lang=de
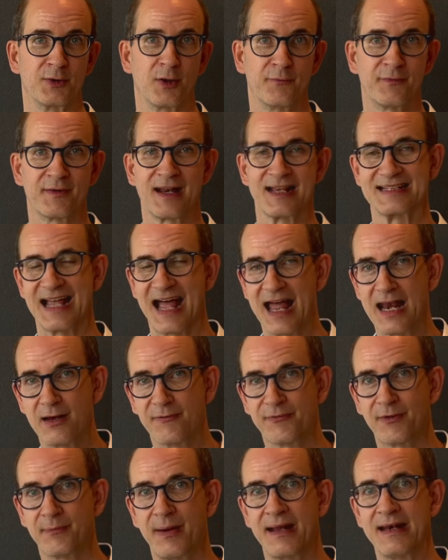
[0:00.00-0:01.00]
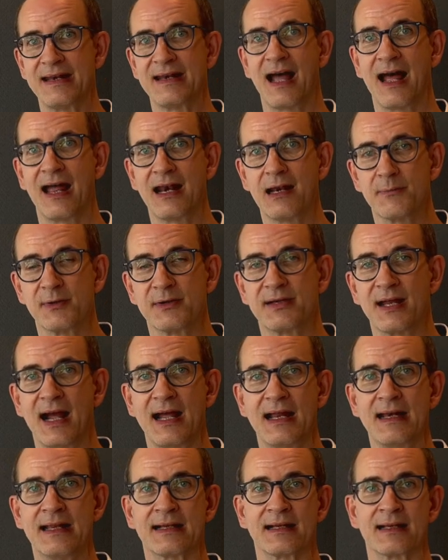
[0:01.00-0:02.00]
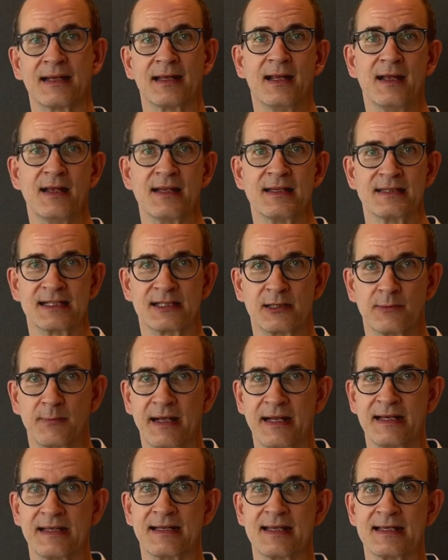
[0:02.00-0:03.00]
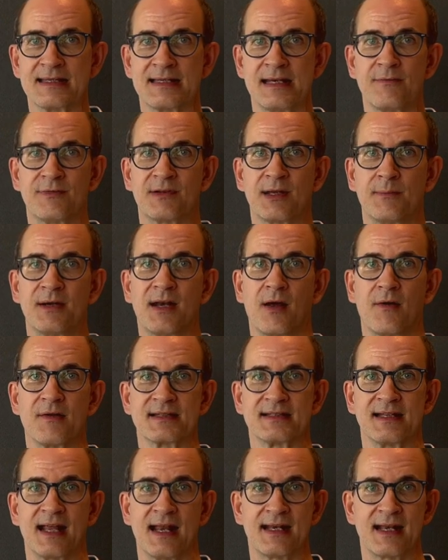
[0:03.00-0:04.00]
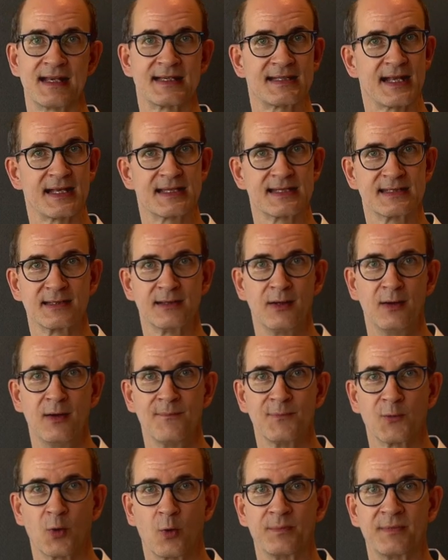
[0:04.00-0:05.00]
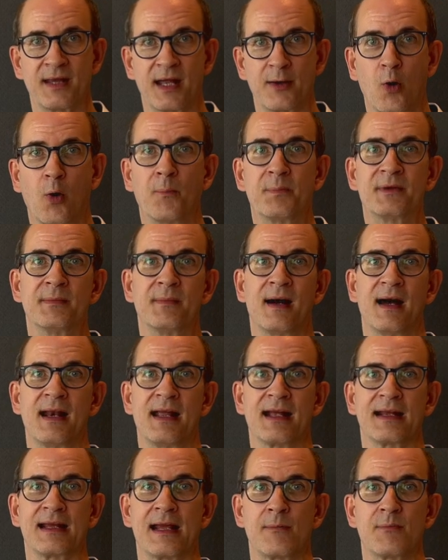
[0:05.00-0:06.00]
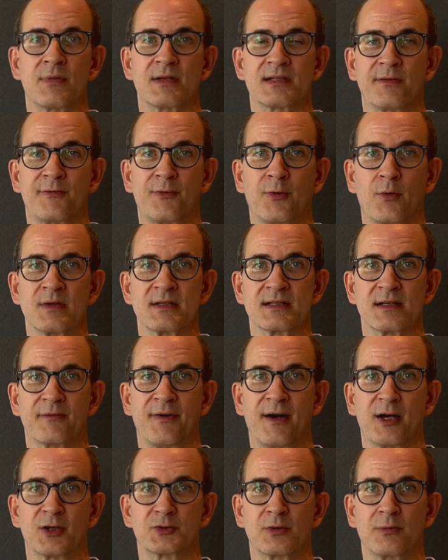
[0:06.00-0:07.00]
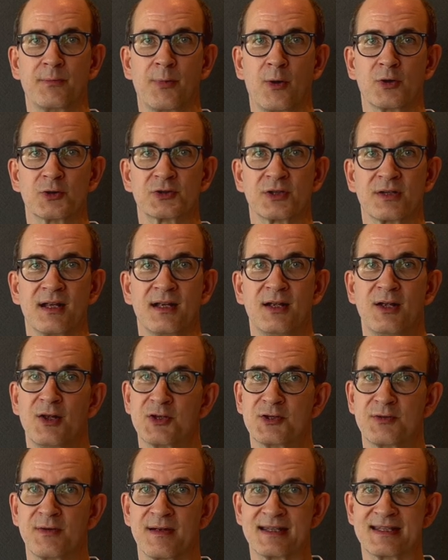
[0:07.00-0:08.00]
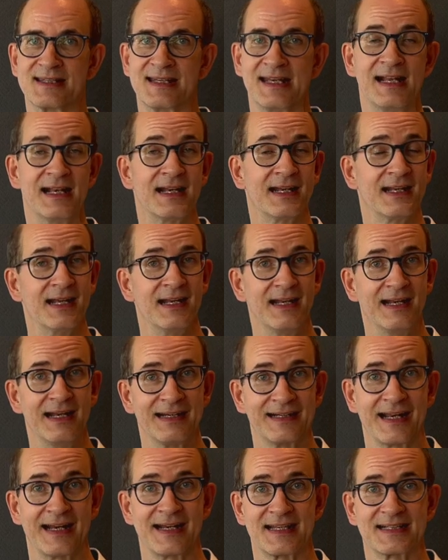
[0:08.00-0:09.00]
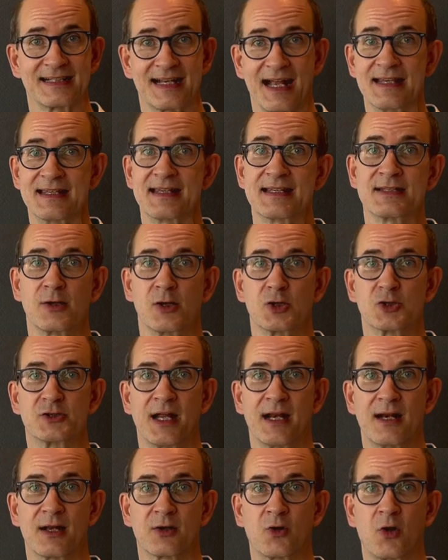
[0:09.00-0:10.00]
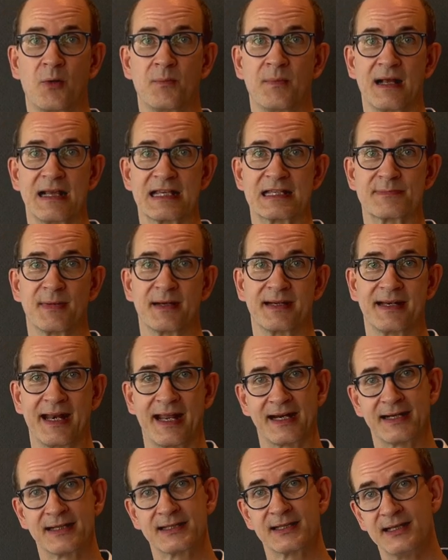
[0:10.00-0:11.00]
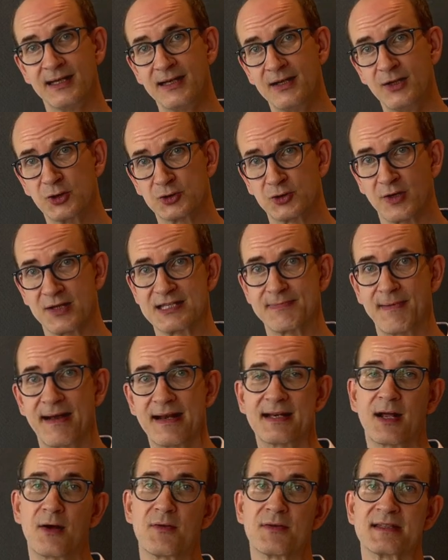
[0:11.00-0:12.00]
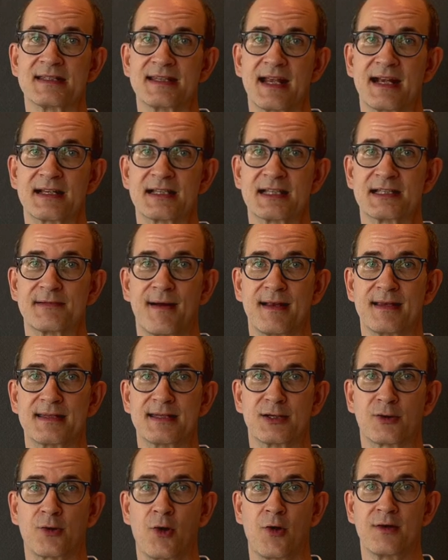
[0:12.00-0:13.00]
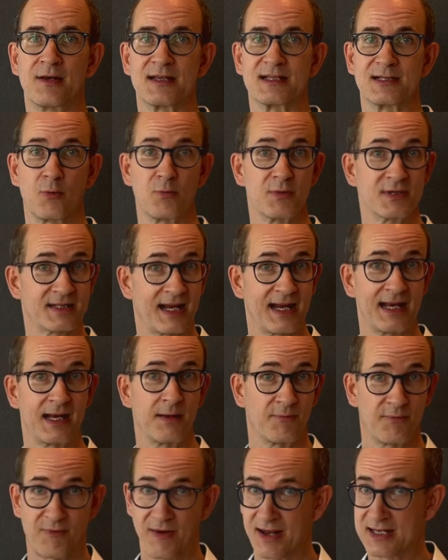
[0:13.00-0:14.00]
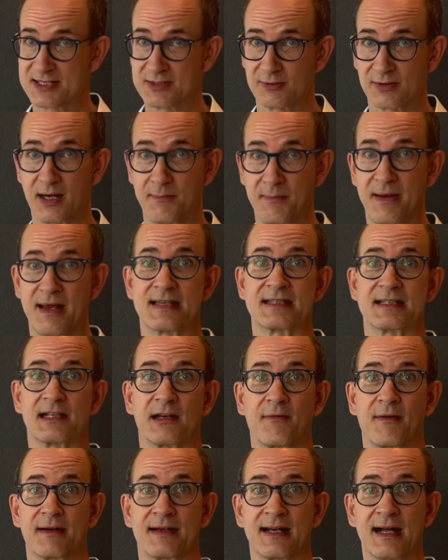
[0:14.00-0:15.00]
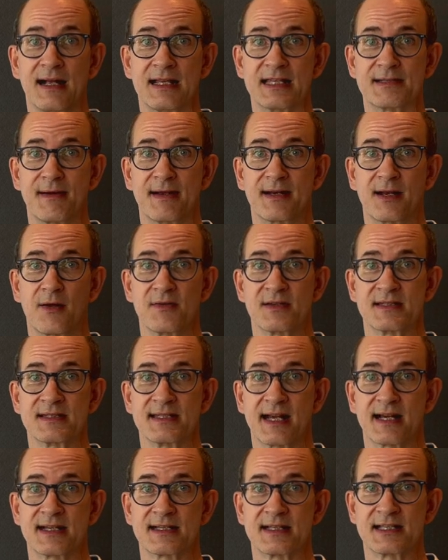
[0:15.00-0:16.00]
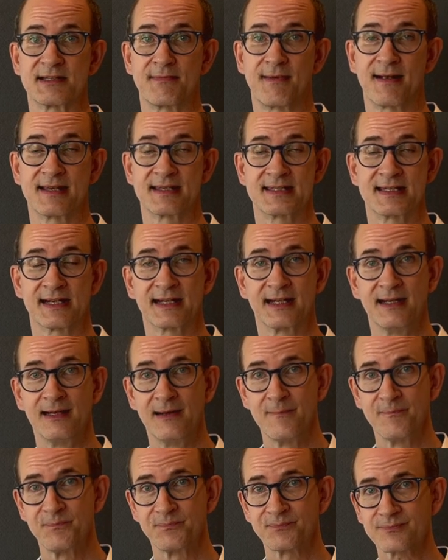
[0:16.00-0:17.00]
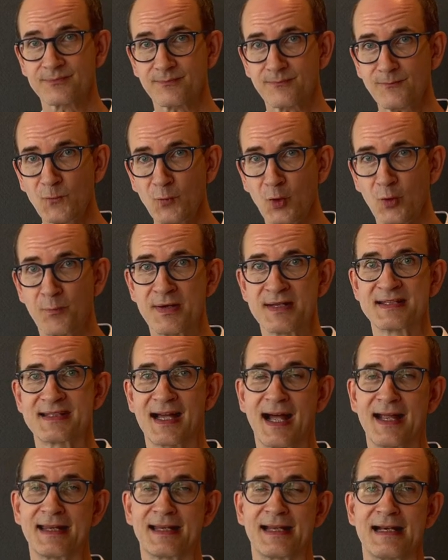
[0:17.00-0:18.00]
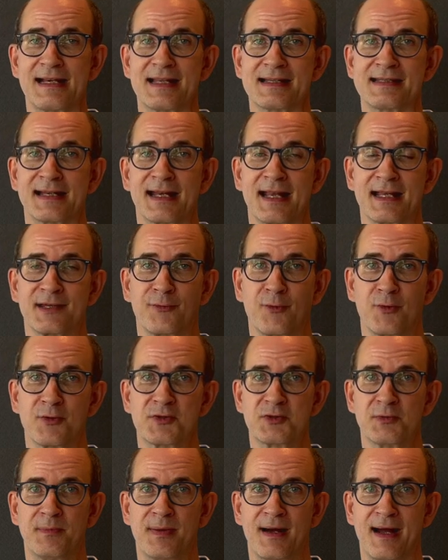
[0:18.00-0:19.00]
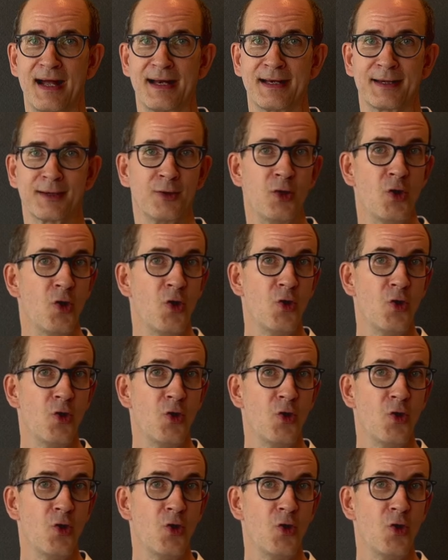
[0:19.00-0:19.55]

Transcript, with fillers: hoffe, dass alle Verbände, alle Beteiligten sich nochmal intensiv damit auseinandersetzen, um dann optimale Ergebnisse für unsere Fahrschulbranche zu erzielen. Denn das Ganze soll schneller kommen, als man denkt. Schon 2026 könnte es losgehen, vielleicht sogar im ersten Quartal 2026. Und bis dahin gilt es sich jetzt vorzubereiten.